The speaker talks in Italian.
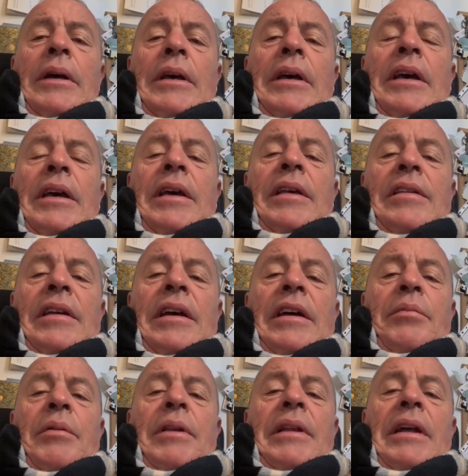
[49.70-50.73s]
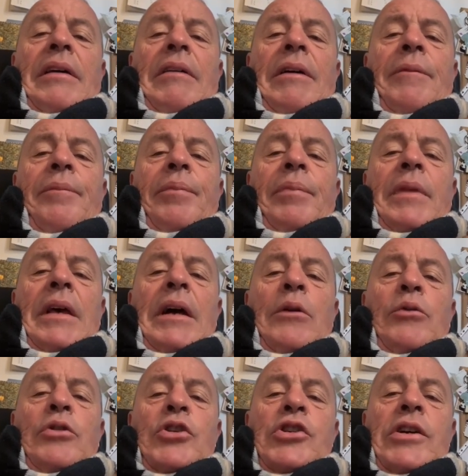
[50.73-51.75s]
E chissà aspettava?
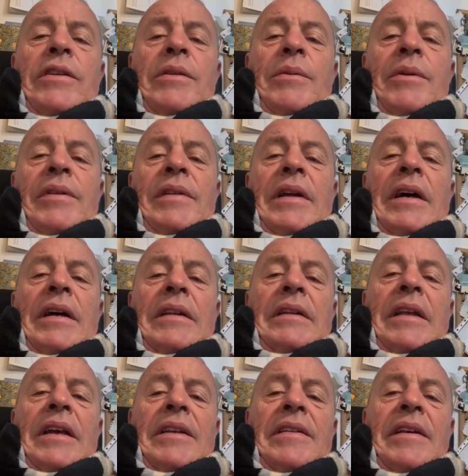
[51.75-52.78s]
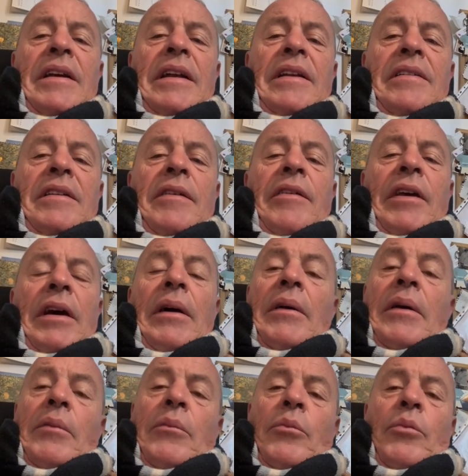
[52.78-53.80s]
All'undicesima sta terza in classifica,
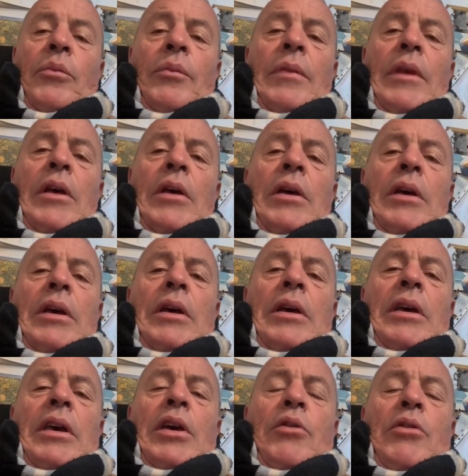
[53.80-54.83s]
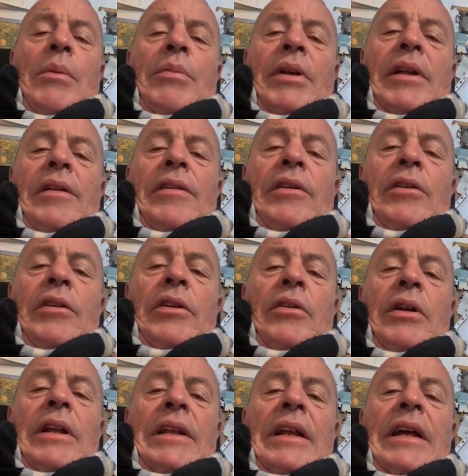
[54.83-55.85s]
in, in coabitazione con
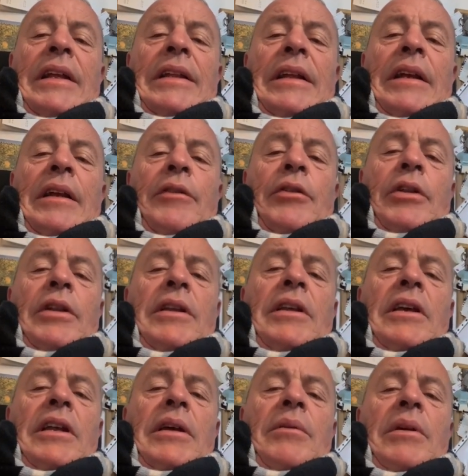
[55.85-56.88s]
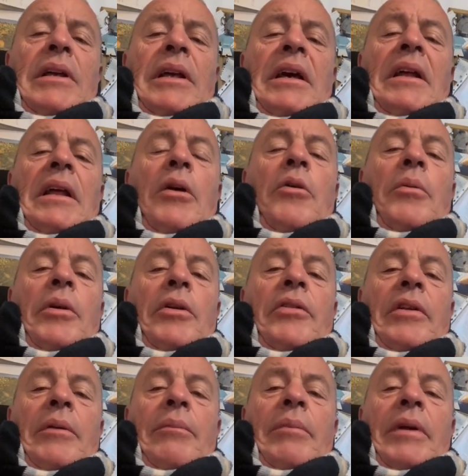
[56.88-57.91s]
l'Atalanta e la Fiorentina, per carità, oh, però
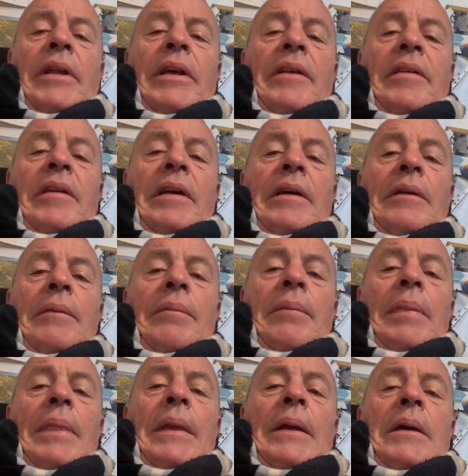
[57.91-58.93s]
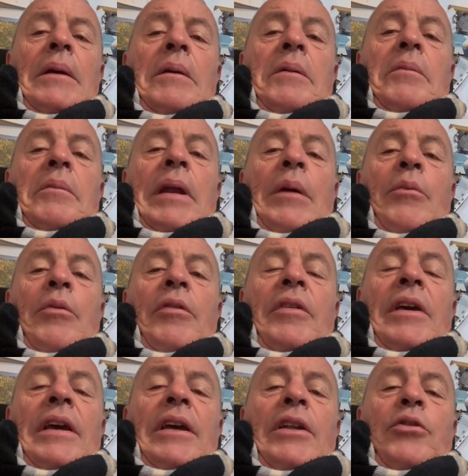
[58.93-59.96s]
sempre terzi, eh. Speriamo,
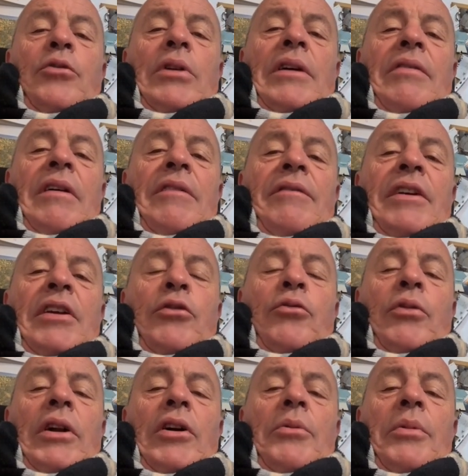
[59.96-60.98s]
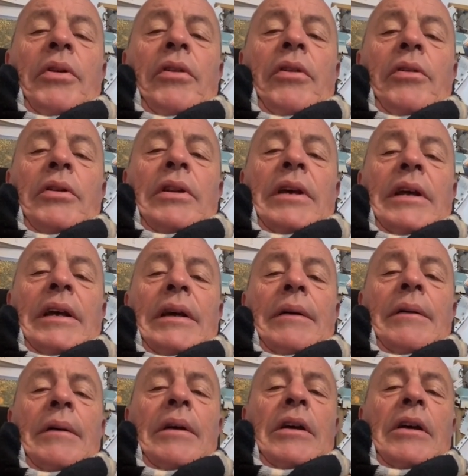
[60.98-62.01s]
finché dura fa verdura, come si suol
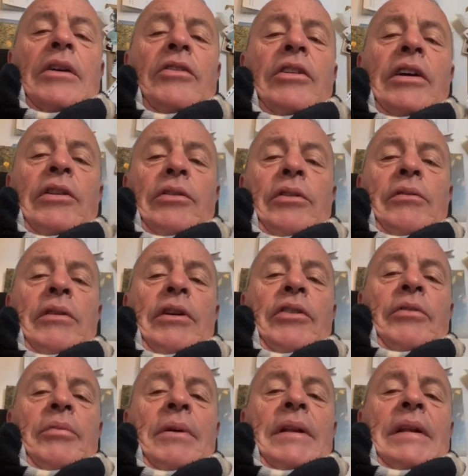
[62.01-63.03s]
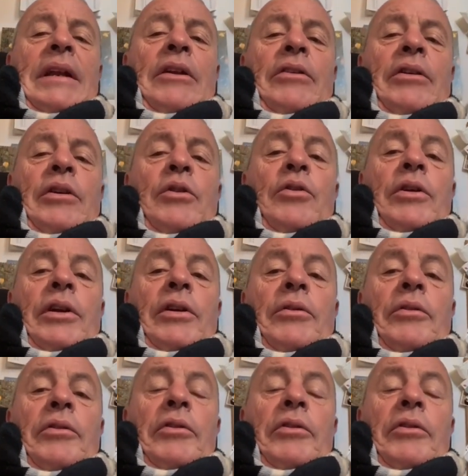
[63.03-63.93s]
dire. Certo che quando smetteranno di correre non lo